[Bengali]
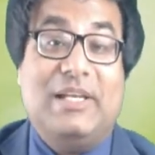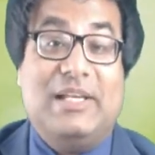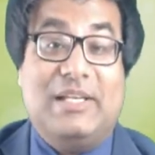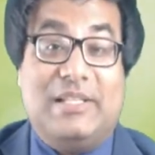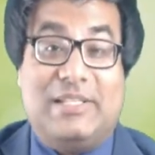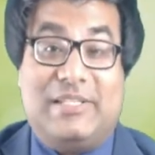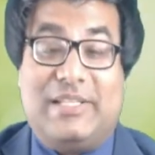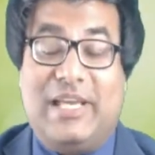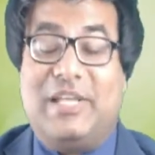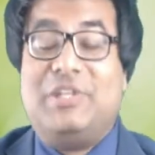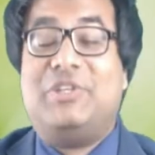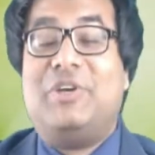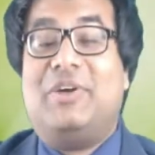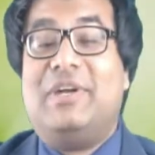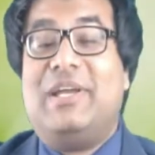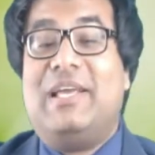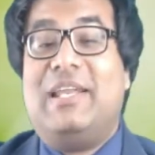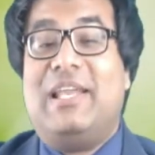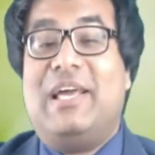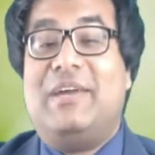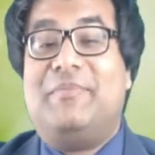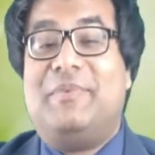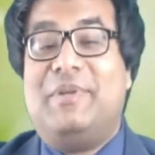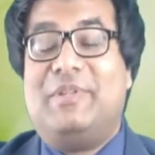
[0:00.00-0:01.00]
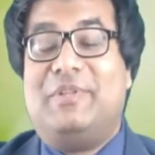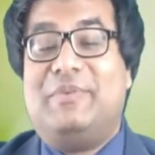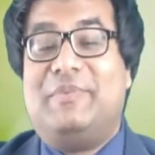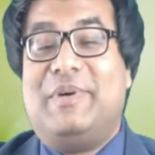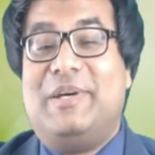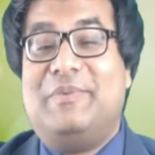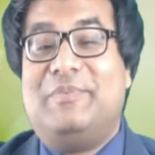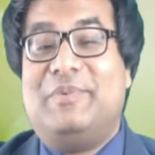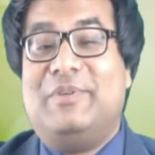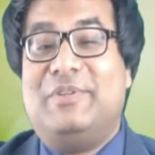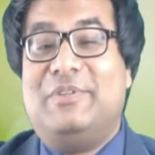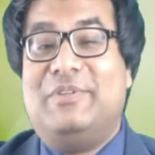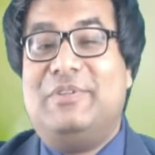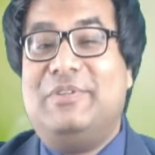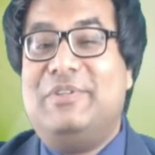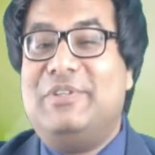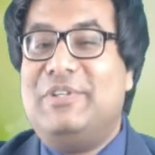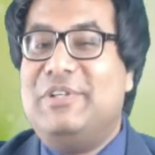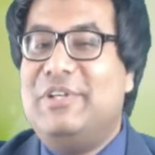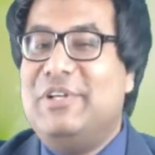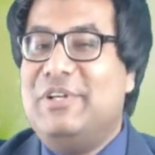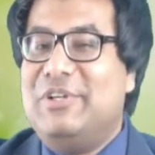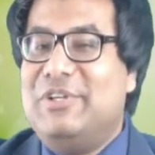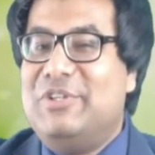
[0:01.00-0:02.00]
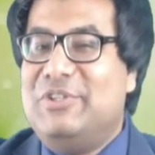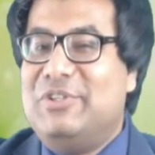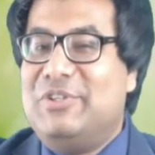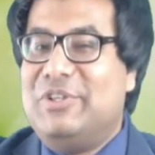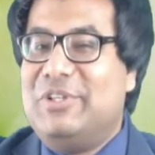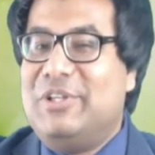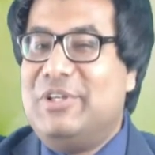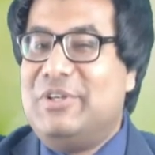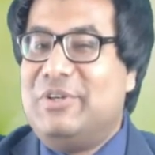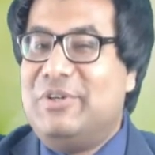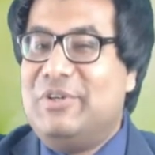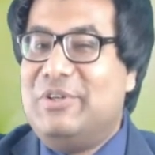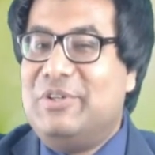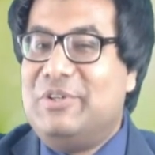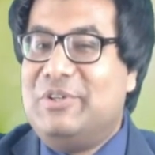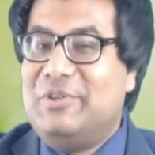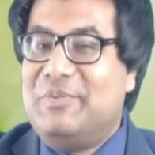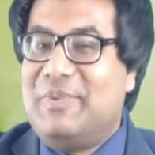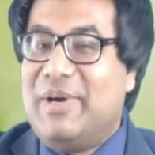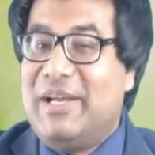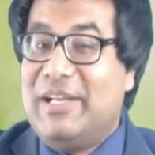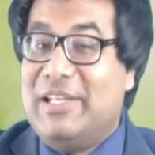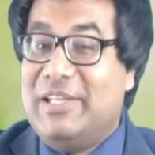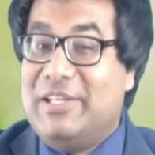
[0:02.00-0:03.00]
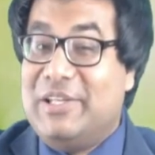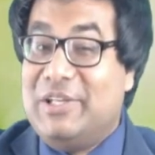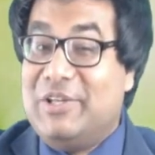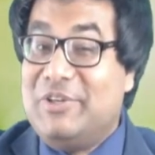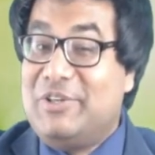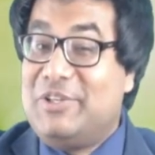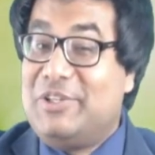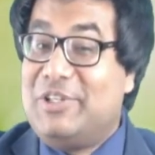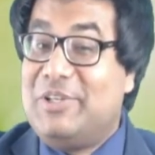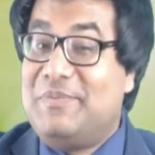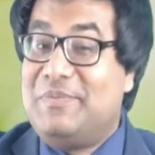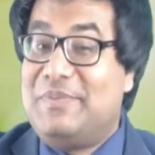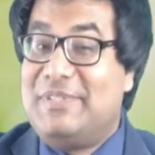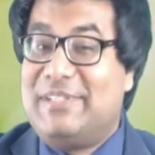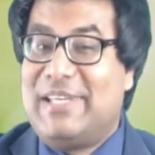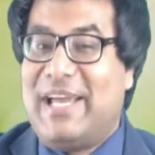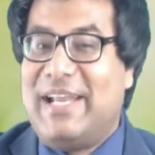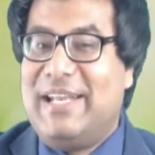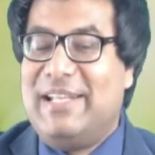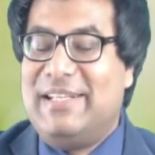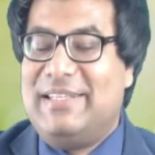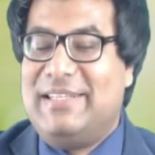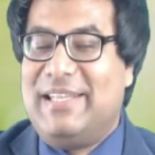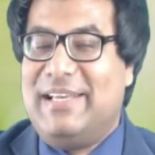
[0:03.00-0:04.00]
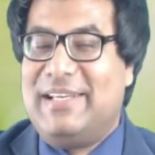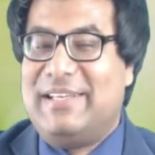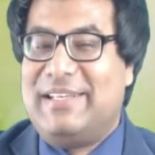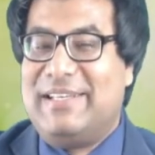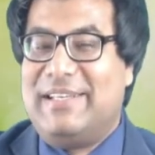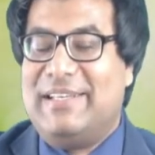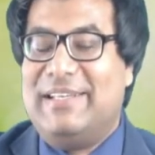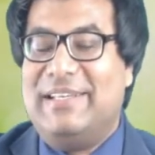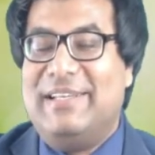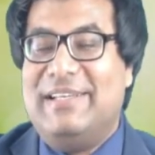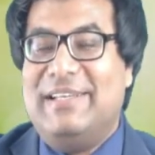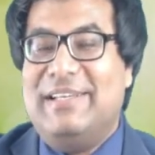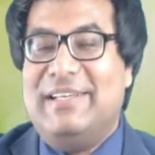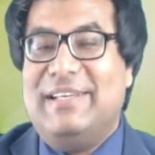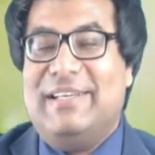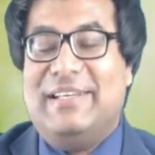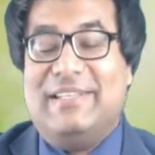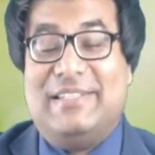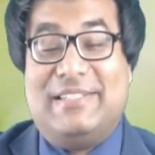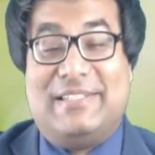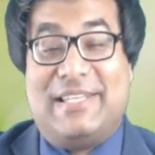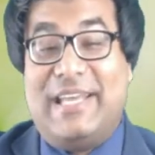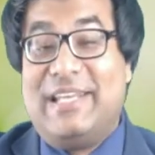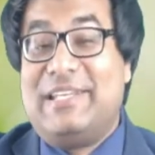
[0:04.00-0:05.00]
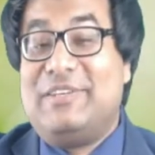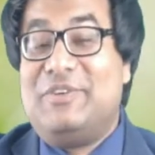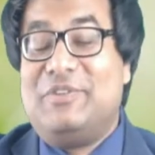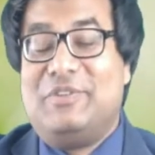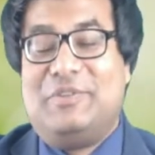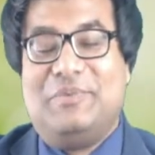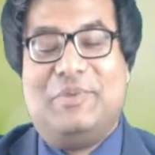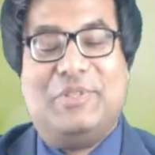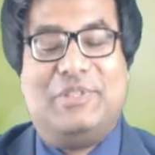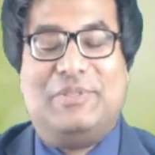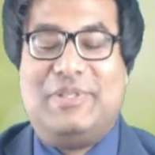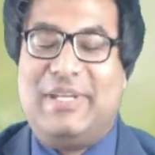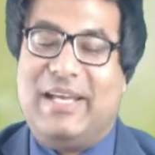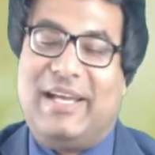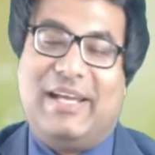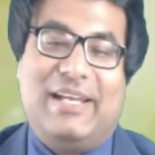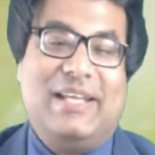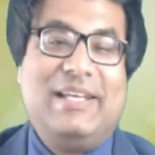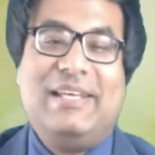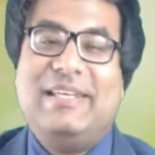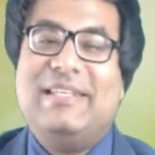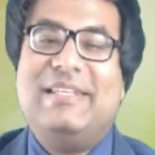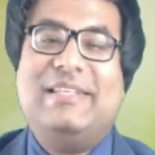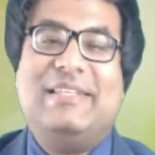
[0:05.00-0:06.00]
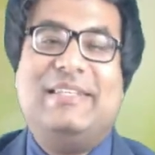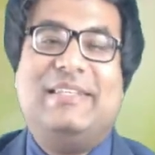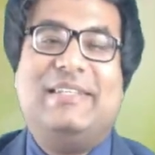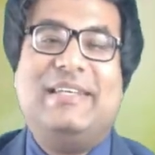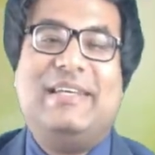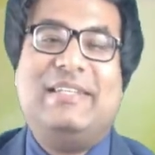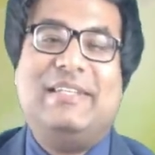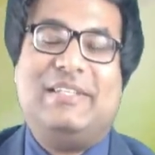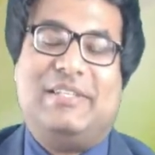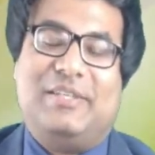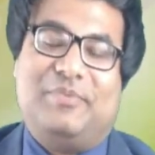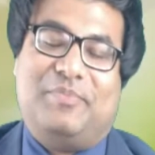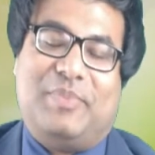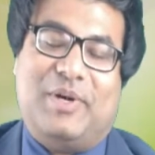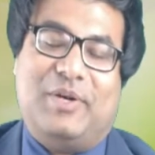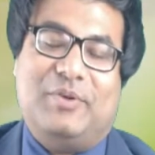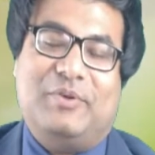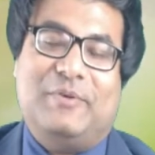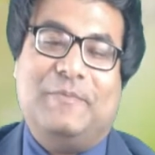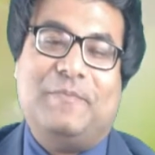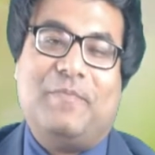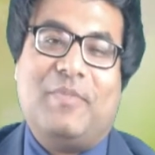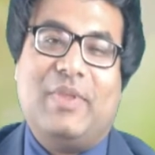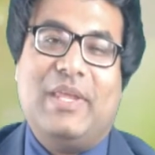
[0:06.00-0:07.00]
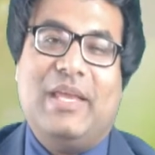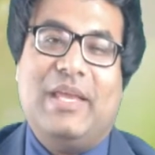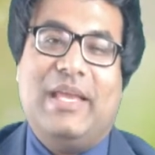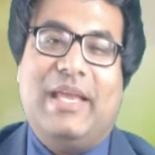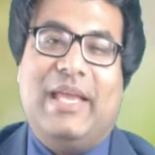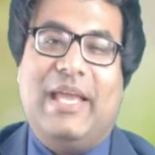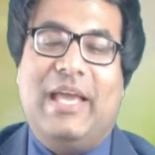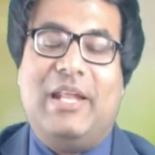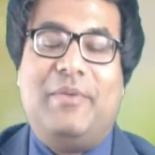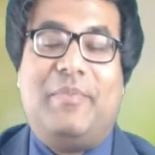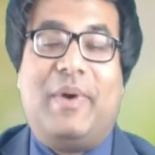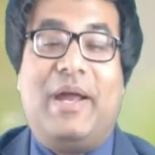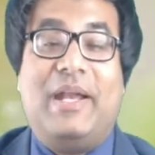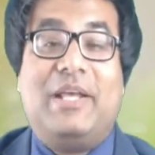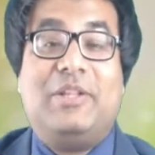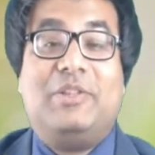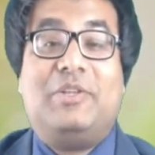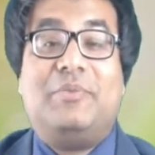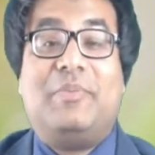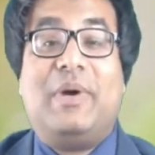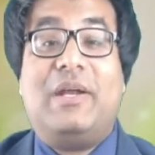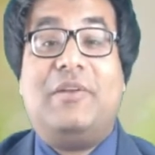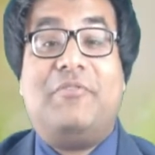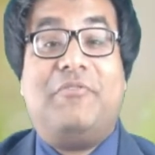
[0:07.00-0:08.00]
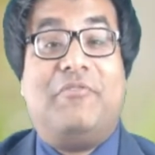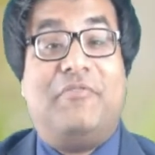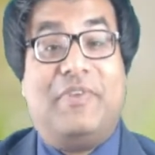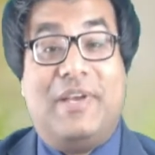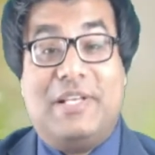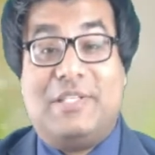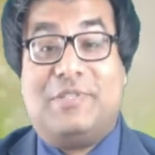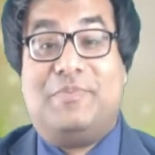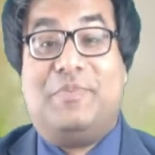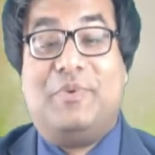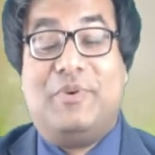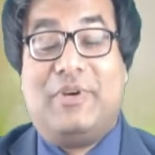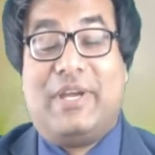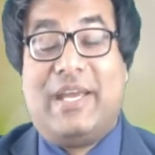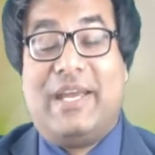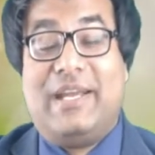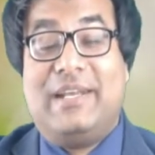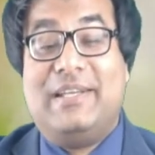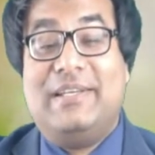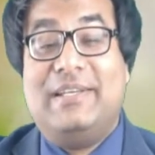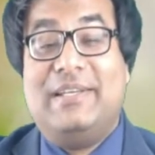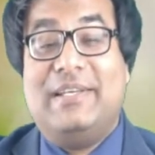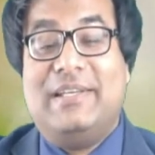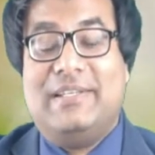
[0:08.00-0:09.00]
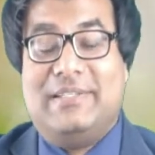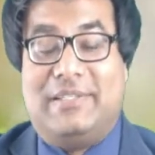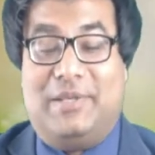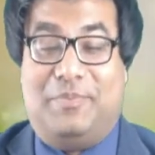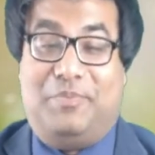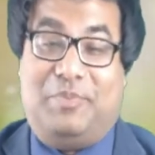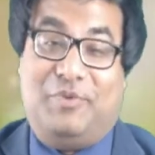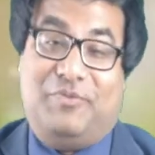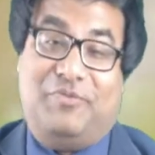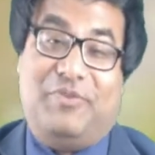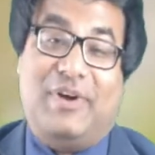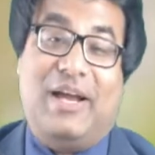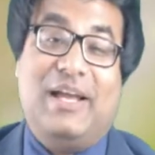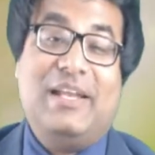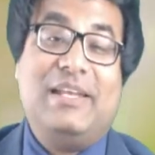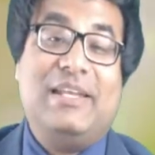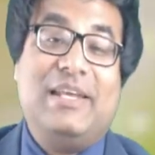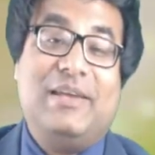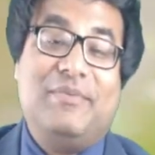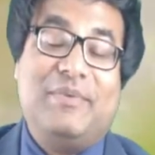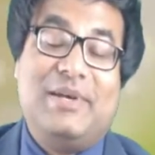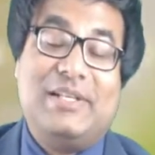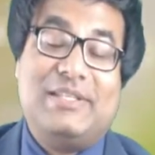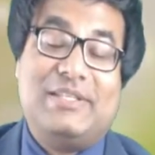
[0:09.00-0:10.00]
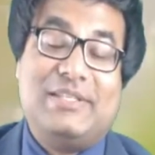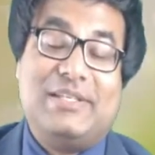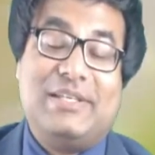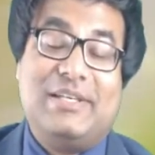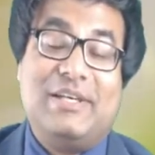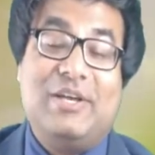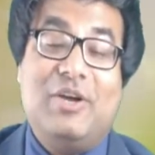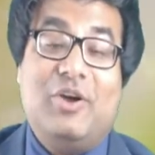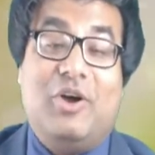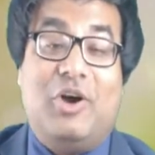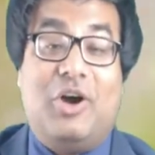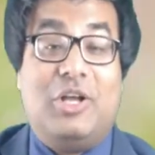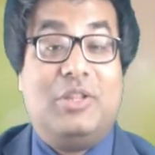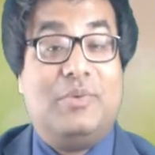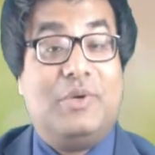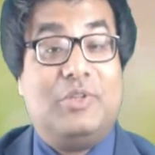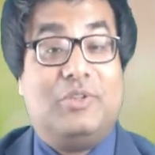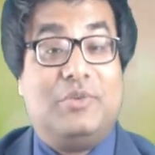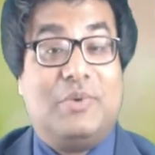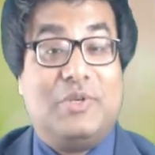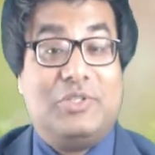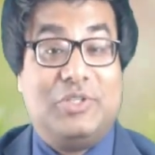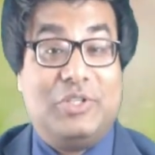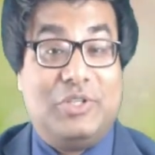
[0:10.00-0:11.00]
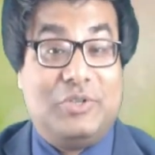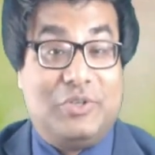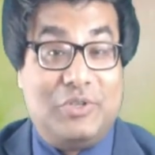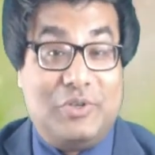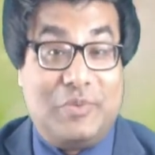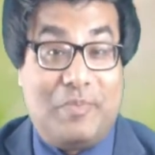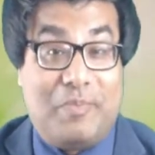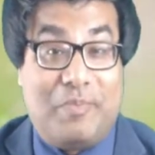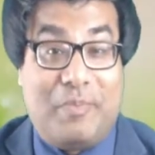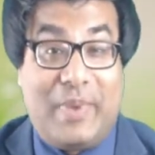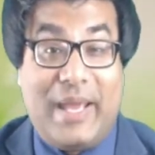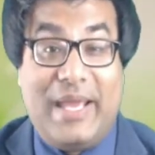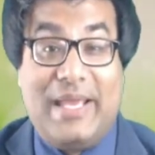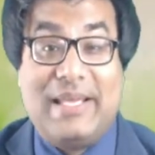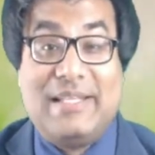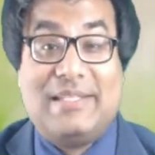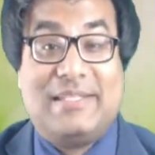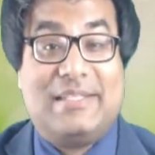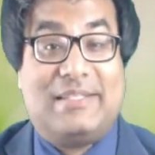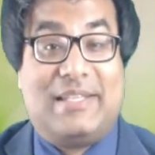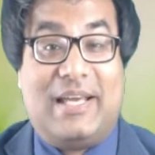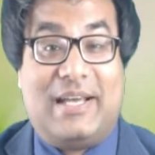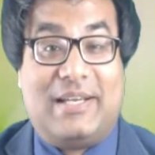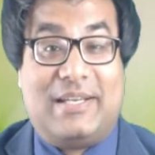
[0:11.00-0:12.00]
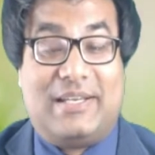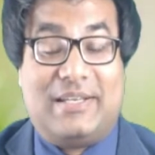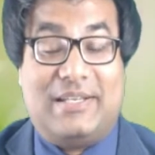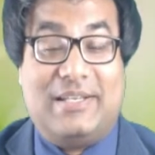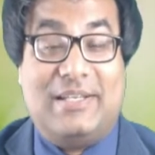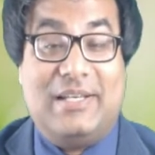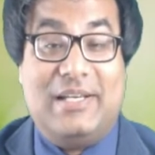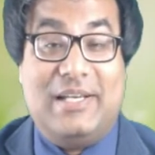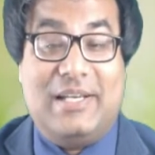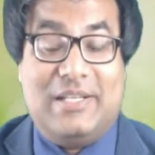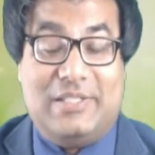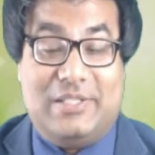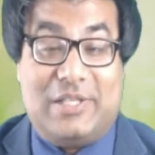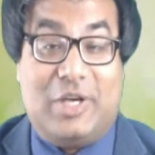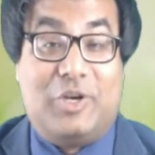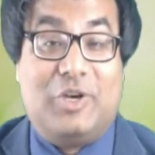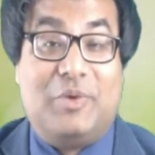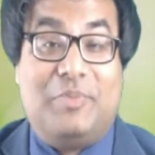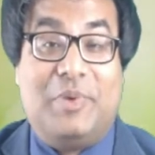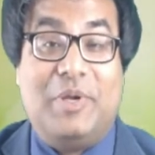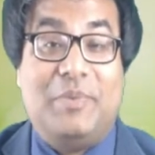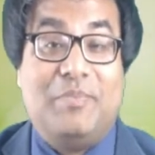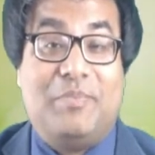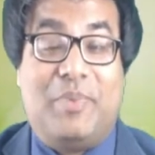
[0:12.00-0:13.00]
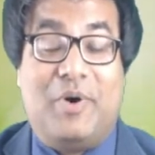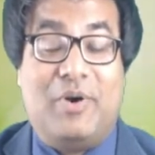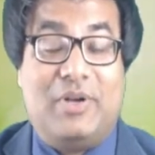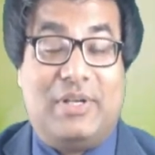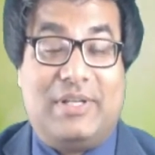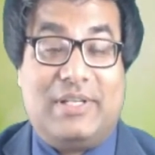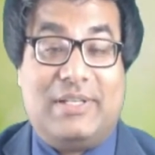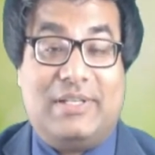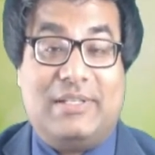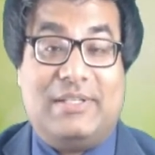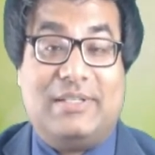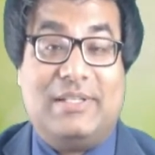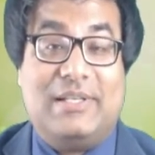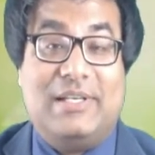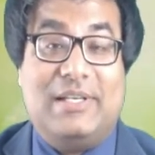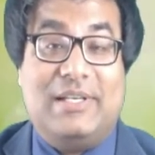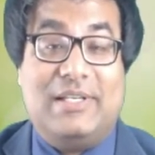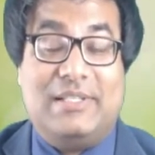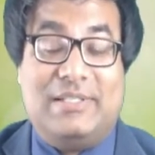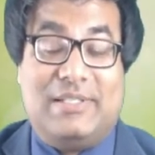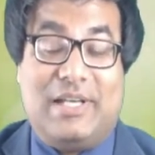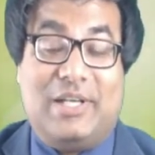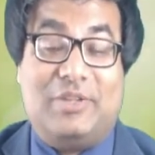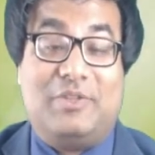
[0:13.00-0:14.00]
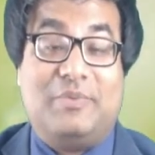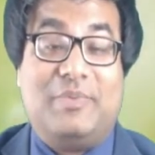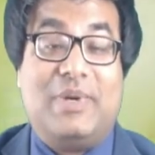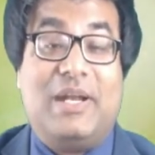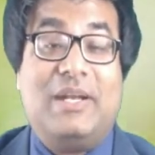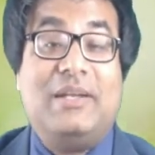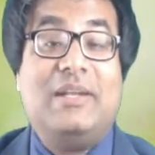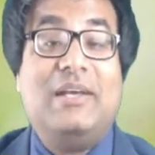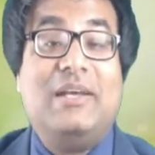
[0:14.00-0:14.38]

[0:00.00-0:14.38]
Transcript: সেই সঙ্গে লাগবে তোমার বন্ধু যদি কোনো তোমার ইউটিউব চ্যানেল থাকে সেটাও তুমি সেখানে দিয়ে দিতে পারো এর বাইরে তোমার ফেসবুকের যে প্রোফাইল নেম আছে অথবা তোমার যদি কোনো পেজ থাকে যা খুব ইম্পর্ট্যান্ট যা তোমার